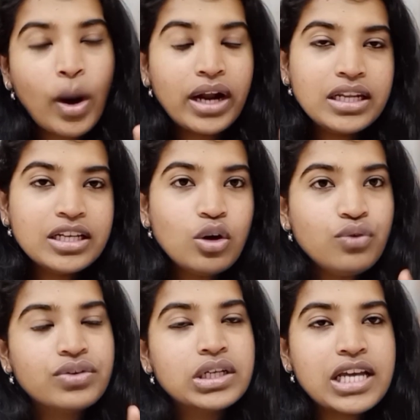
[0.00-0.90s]
ஒன் இயர்
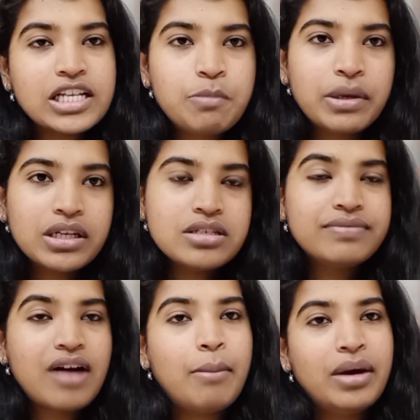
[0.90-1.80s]
ஆஃப் ஒர்க் எக்ஸ்பீரியன்ஸ்
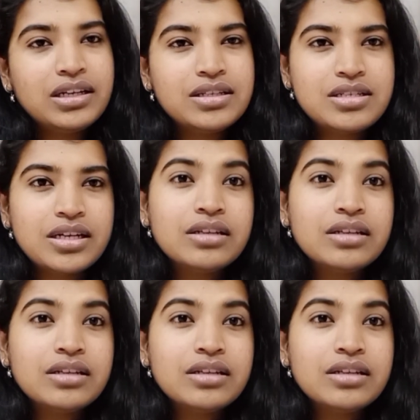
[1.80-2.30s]
அண்ட் ஃபார்மா இண்டஸ்ட்ரி